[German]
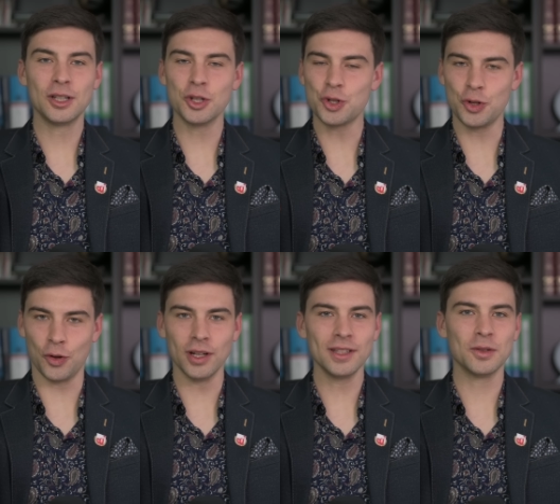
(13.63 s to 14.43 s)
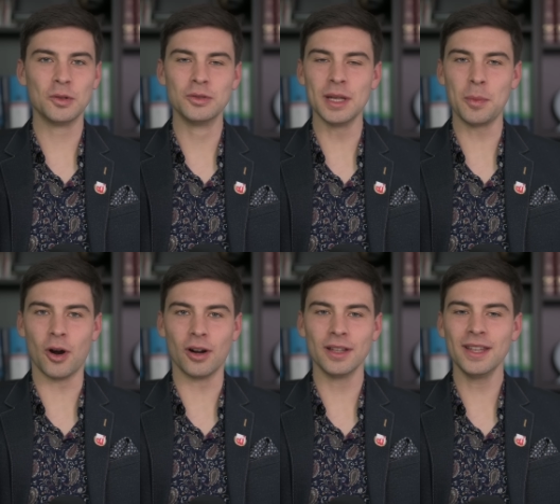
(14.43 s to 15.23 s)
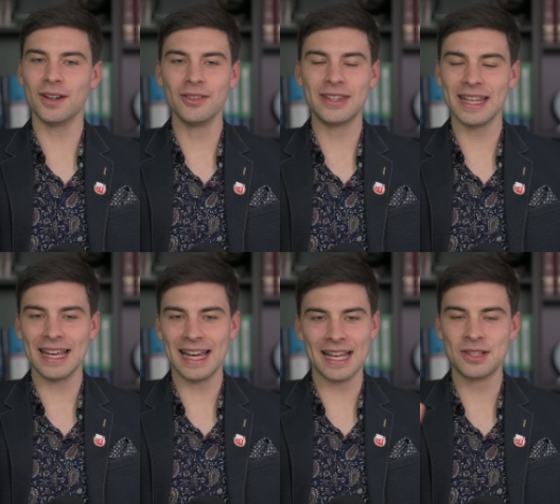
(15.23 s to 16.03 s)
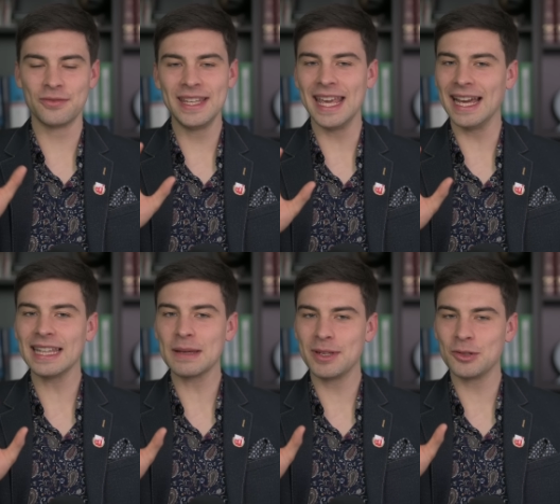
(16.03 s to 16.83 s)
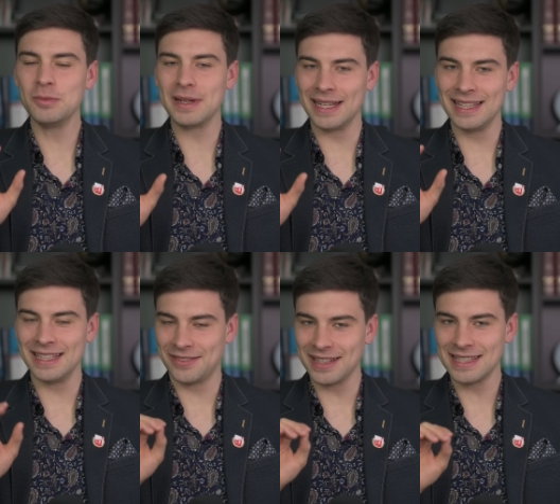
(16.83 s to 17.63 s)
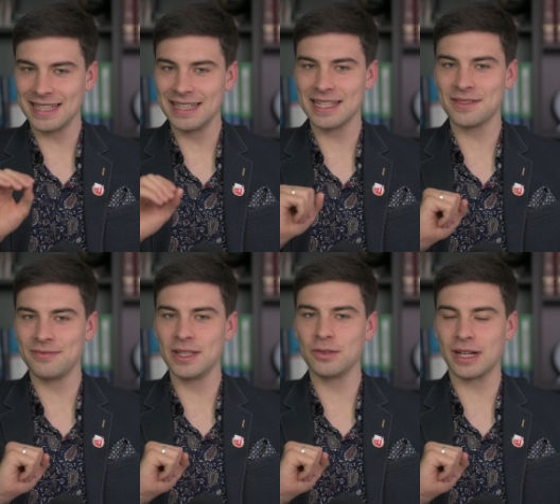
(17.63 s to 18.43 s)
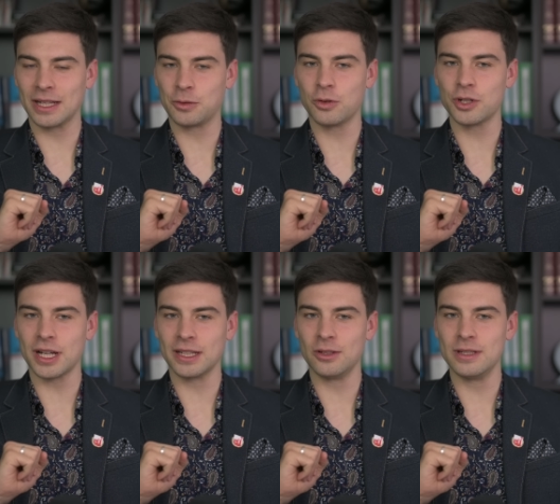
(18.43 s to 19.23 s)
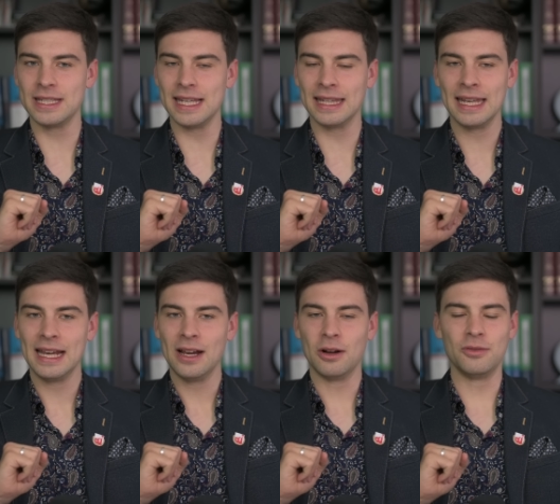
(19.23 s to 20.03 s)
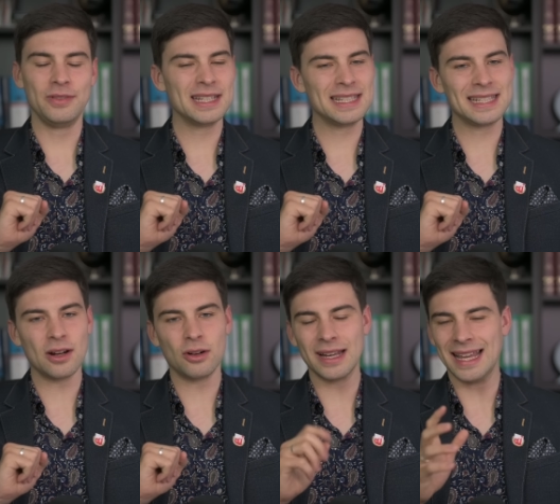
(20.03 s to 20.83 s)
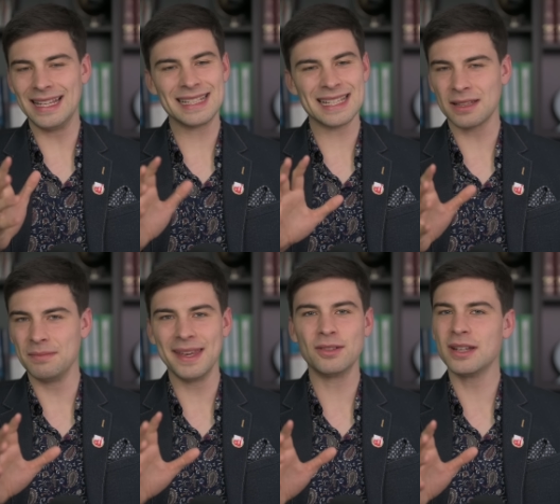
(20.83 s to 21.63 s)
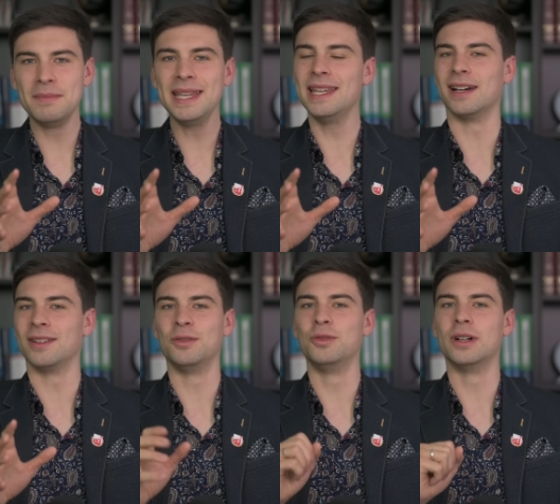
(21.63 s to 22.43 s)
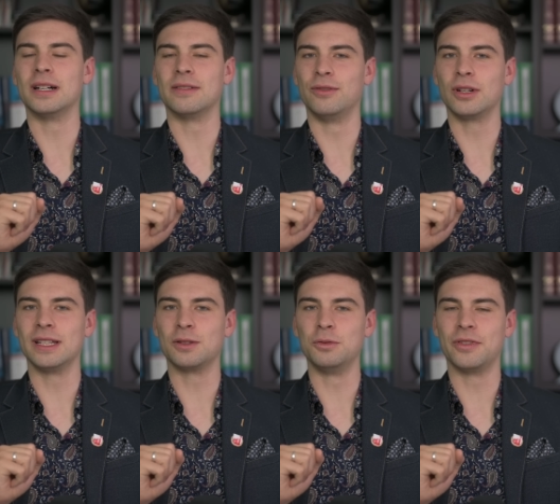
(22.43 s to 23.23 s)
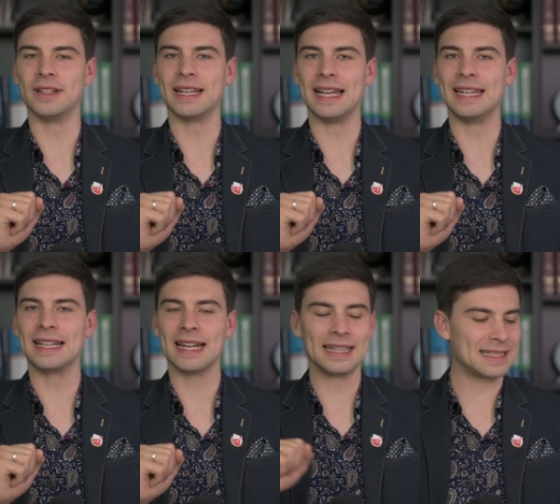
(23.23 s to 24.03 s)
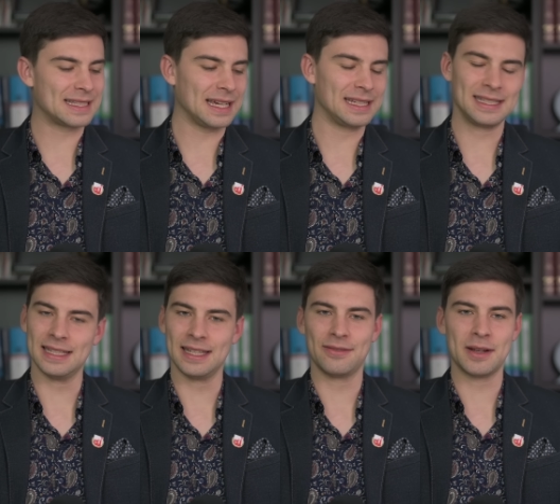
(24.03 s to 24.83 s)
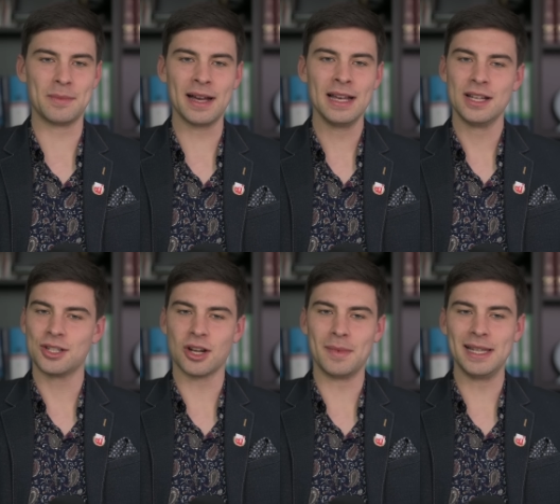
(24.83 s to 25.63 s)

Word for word: gestört, unterbrochen und also wie er damit umgeht, ich werde es dir in diesem Video rhetorisch analysieren und wie er sich da auch ehrlich gesagt mehr oder minder nur wirklich gut verteidigen kann, das zeige ich dir in dem Fall mal. Schau mal